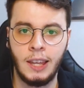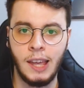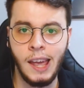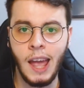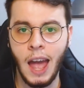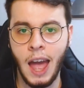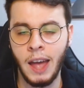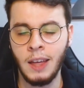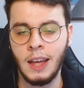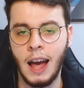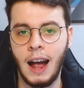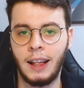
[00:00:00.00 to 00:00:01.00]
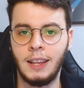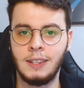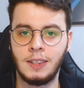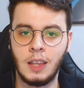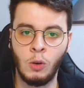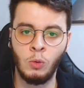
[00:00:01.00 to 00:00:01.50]
que é a
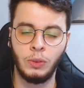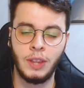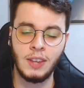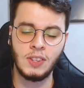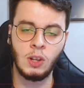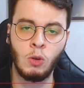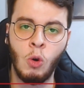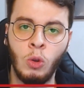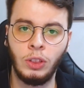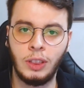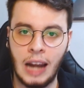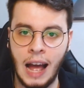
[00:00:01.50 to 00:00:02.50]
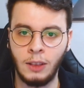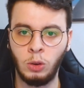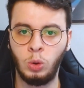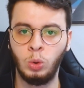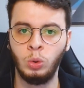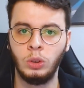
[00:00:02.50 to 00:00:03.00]
questão desse
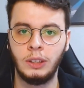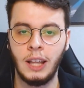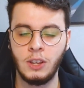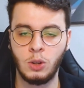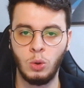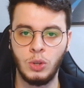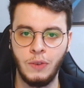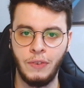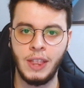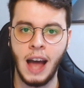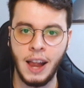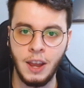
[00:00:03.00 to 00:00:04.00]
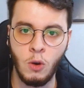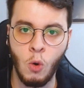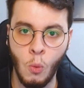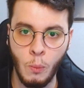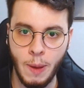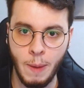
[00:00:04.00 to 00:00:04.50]
contrato de exclusividade com
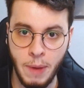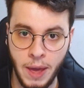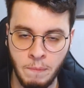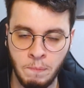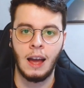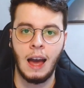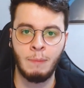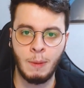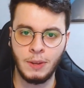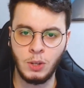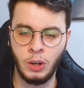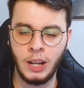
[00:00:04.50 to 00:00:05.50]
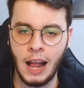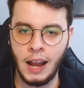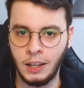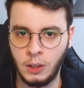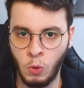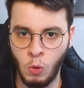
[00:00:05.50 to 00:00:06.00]
o bebê. A BB Seguridade
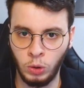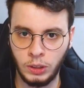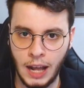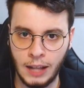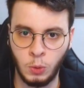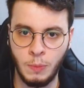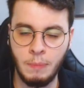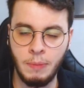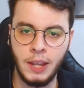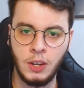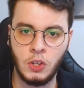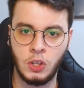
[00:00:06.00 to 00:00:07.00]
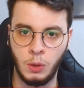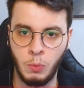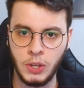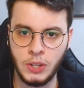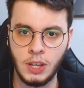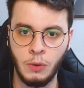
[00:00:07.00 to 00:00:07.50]
ela tem um contrato com o BB de
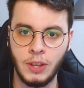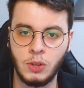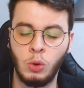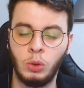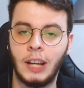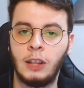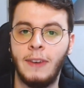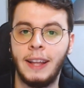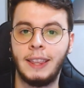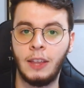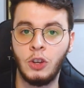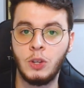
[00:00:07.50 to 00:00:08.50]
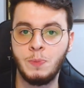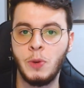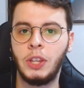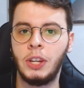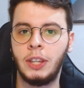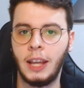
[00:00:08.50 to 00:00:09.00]
distribuição e esse contrato vai até
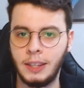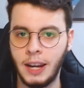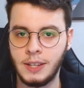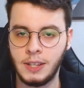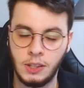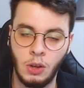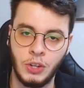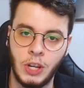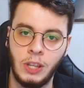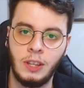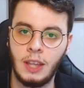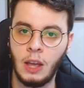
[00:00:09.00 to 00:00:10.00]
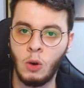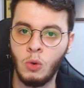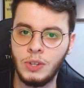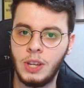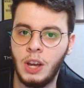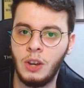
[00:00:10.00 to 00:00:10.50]
2033. Então a gente tem
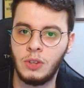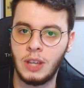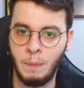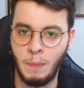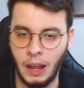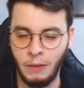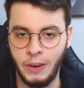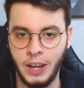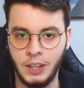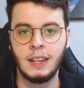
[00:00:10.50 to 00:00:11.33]
11 anos aí pela frente.